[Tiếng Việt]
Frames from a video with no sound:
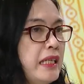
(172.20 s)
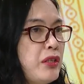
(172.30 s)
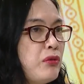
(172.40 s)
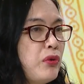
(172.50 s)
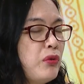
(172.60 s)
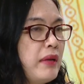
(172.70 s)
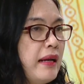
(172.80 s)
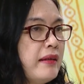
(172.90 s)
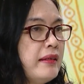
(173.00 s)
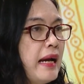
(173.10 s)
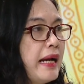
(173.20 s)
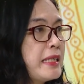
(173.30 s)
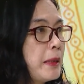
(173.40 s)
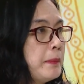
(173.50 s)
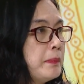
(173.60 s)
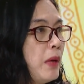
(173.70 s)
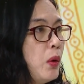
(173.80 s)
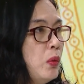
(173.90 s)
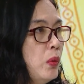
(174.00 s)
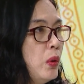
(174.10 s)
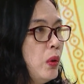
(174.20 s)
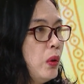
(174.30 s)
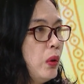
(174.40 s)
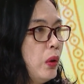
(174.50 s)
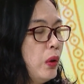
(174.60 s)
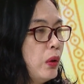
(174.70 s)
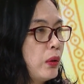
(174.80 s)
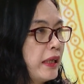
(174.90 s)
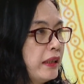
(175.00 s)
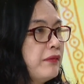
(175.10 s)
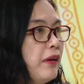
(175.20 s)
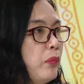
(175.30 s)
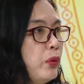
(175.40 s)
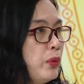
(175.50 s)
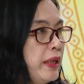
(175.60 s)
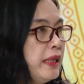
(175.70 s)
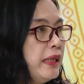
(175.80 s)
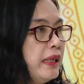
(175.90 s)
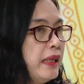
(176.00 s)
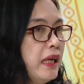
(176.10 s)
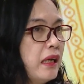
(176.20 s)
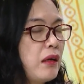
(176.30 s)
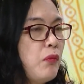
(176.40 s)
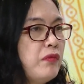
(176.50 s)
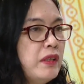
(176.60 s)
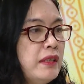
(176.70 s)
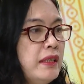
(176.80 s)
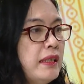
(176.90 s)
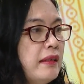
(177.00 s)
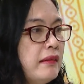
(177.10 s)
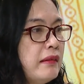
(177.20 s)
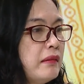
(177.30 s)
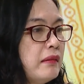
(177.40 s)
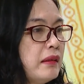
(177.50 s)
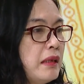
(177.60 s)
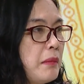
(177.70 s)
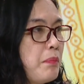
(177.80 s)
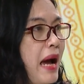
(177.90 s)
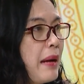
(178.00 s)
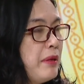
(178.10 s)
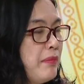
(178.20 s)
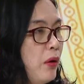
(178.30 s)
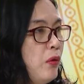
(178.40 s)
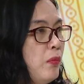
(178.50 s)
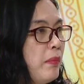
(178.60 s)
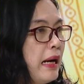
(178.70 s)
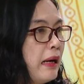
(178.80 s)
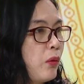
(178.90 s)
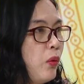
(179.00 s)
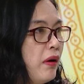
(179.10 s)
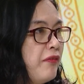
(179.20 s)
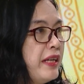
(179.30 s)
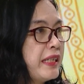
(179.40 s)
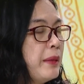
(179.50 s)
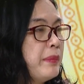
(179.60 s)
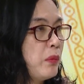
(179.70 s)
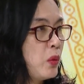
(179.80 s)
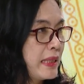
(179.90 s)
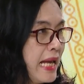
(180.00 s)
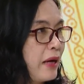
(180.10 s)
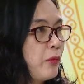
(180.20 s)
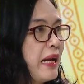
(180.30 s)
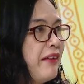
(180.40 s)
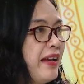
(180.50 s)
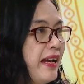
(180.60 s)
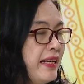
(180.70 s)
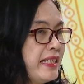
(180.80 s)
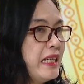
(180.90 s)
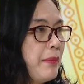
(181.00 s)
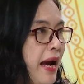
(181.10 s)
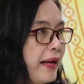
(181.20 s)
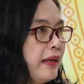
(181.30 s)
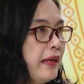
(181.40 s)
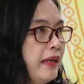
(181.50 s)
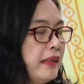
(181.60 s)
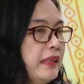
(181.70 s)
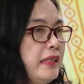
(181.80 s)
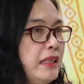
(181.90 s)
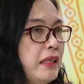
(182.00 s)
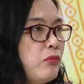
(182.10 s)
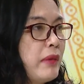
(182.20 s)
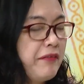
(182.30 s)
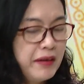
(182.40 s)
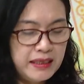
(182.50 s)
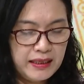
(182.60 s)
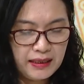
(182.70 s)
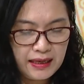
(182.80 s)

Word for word: thì chúng tôi cũng đã lấy 200 mẫu Ờ, các cái thực phẩm mối nguy à, cộng với uh, ờ, 30 mẫu mà của Viện Kiểm nghiệm Quốc gia cũng đã về lấy trên địa bàn. Thế thì cũng đã phát hiện